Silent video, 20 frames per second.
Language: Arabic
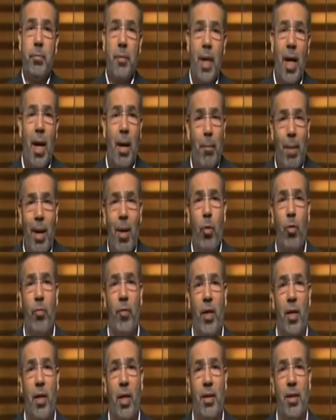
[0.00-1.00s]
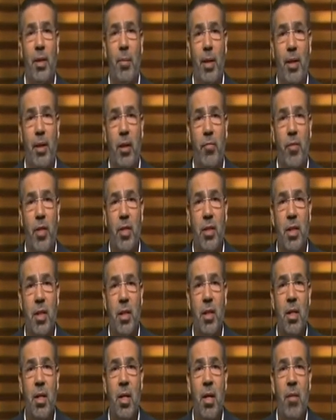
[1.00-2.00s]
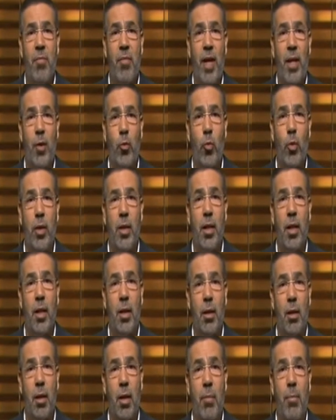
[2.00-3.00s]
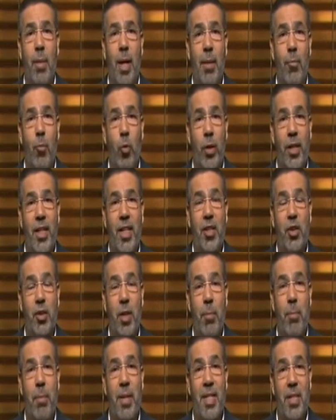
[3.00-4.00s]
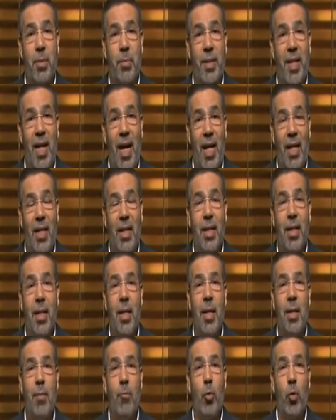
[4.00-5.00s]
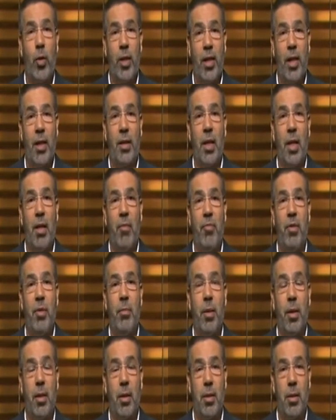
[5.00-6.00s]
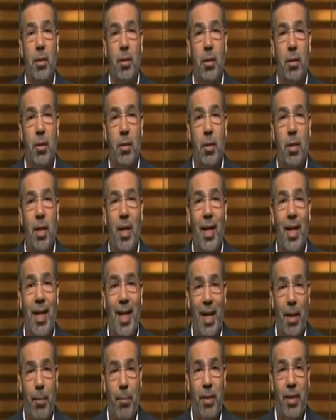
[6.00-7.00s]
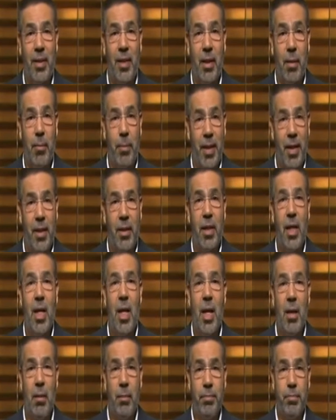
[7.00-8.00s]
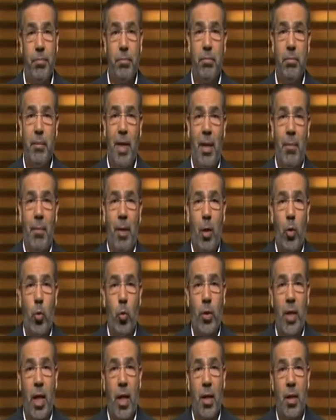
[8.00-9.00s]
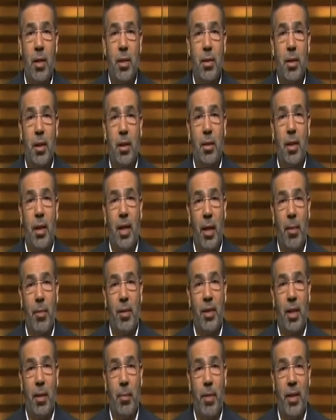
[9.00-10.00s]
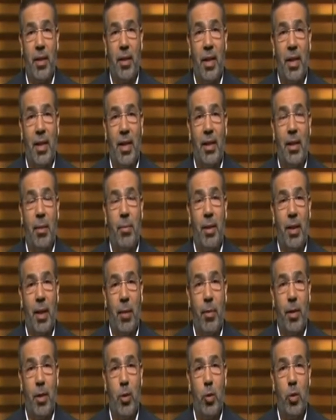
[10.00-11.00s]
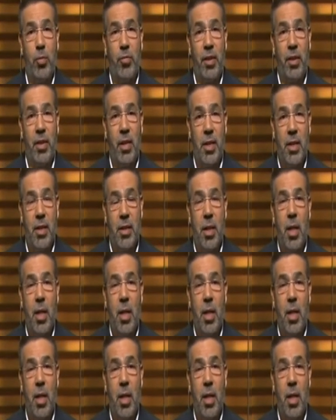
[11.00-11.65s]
اما اول فقراتنا بعد الفاصل فهيكون لنا لقاء مع المخرجه الشابه ياسمين علي مخرجه الفيلم القصير لعبه البيت المأخوذ عن قصة لعبة البيت للكاتب الكبير يوسف إدريس